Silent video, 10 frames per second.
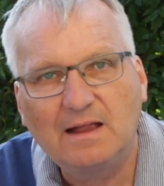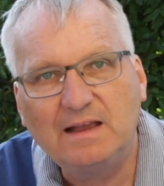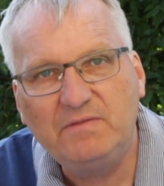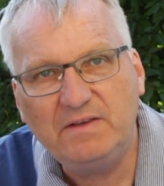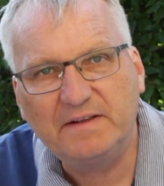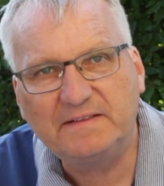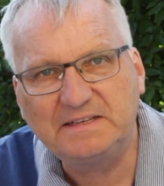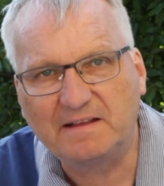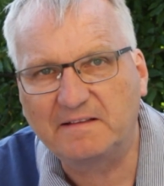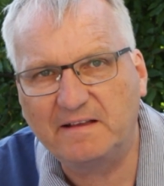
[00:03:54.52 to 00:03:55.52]
inwieweit sich
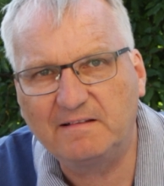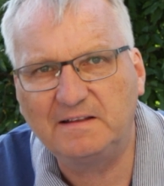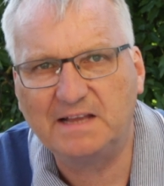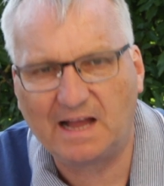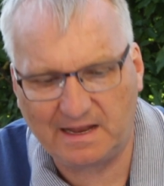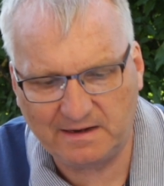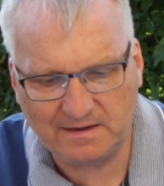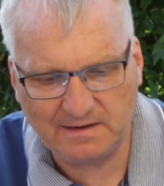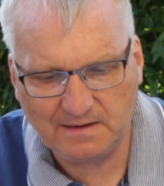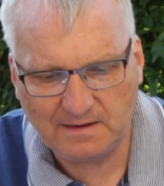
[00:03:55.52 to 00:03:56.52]
das christliche
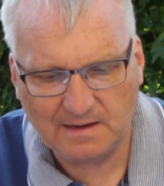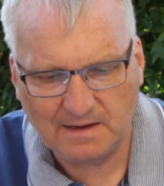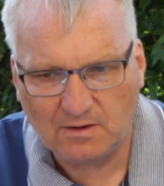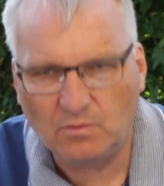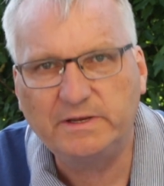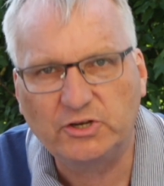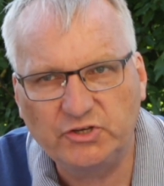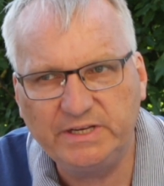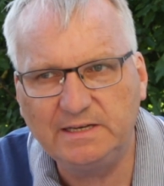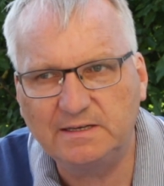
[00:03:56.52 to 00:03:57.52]
Handeln
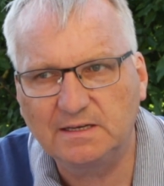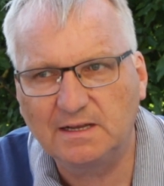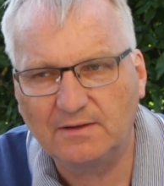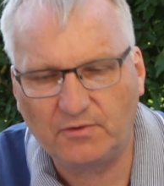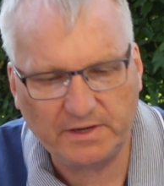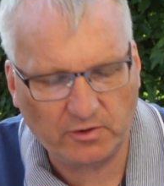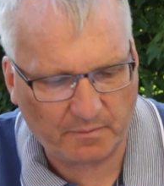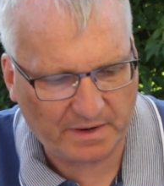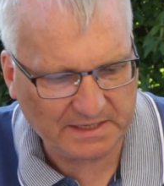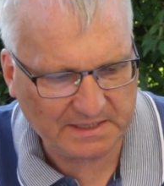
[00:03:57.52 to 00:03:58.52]
unterschied von der
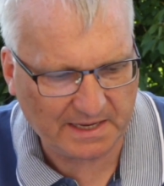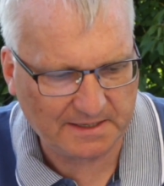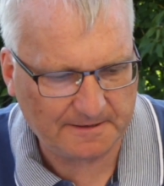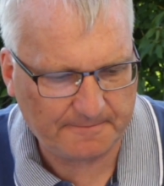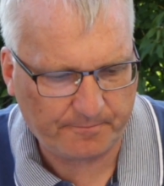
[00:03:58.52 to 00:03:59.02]
Normalität.